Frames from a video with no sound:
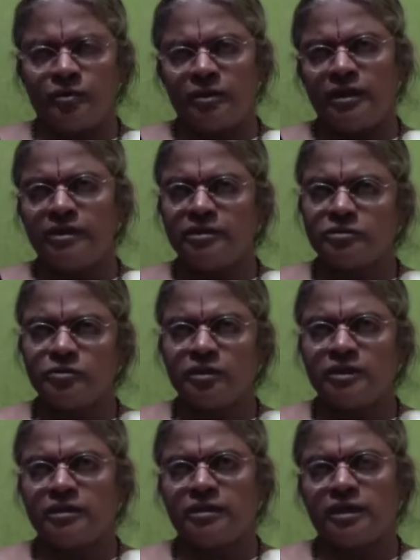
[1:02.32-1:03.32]
ஒரு பொருள் இதை
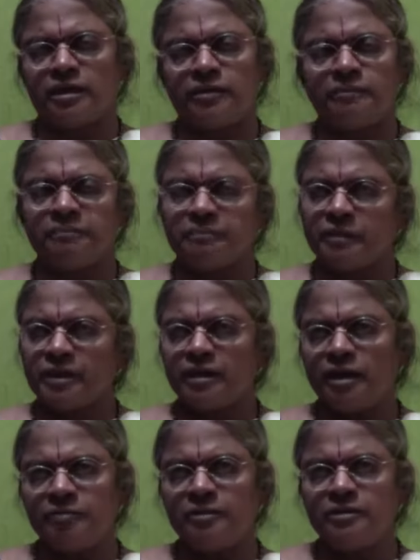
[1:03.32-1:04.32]
சொல்லியிருக்கிறாங்க
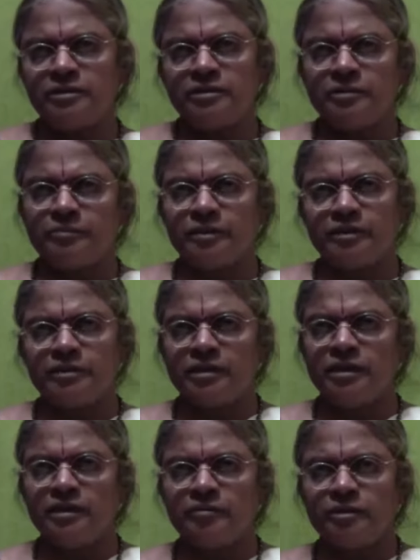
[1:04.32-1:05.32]
அப்ப இந்த
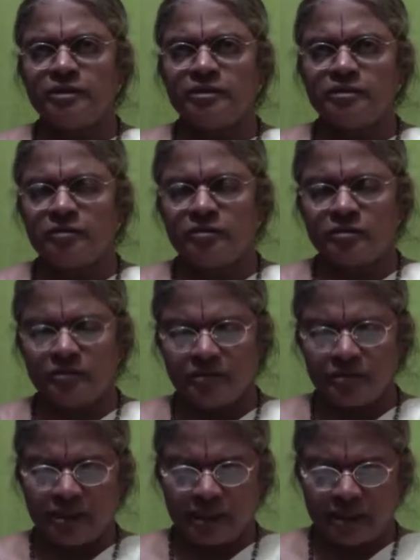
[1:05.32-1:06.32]
பகுதிக்கு நம்ம
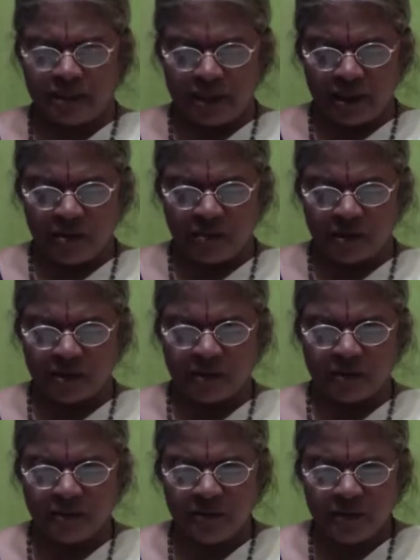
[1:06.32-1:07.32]
இந்தோடு நிறைவு
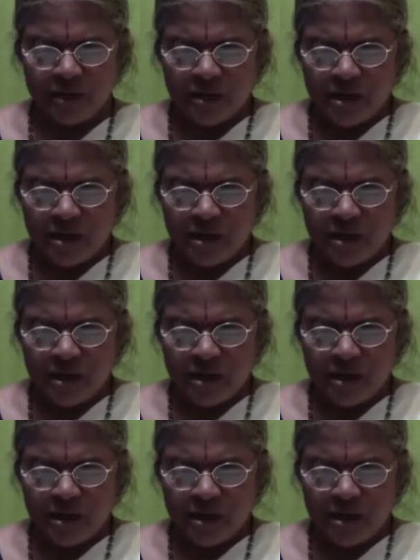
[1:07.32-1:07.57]
பண்ணிப்போம்